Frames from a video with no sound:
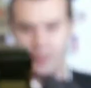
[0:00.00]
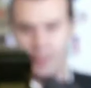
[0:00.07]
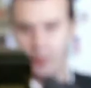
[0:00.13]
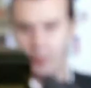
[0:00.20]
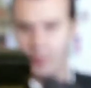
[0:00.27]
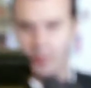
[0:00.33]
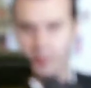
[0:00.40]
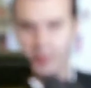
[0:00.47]

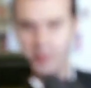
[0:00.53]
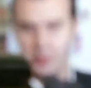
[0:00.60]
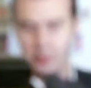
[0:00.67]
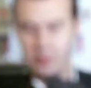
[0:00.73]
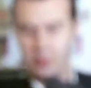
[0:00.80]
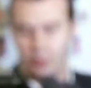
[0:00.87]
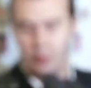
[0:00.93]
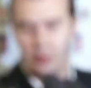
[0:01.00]
sicuramente
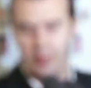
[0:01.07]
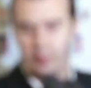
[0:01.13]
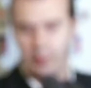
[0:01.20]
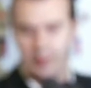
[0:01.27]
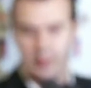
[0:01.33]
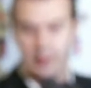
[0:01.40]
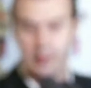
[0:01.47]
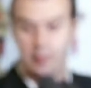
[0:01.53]
una
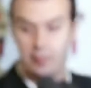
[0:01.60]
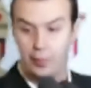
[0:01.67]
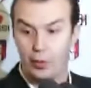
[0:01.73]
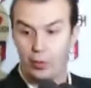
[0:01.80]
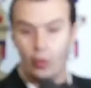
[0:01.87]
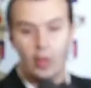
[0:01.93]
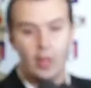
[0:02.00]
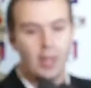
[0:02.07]
problematica
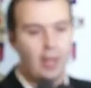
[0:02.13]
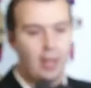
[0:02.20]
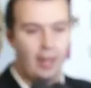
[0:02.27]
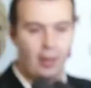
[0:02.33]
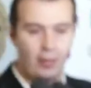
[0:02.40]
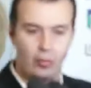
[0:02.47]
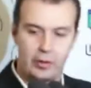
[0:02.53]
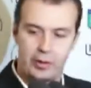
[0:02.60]
comune
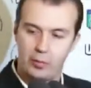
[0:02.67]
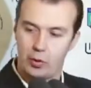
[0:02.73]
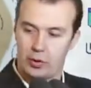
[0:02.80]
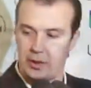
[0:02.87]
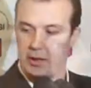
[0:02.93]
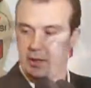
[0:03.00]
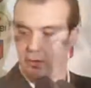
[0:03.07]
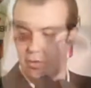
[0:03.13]
a
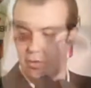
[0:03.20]
tanti,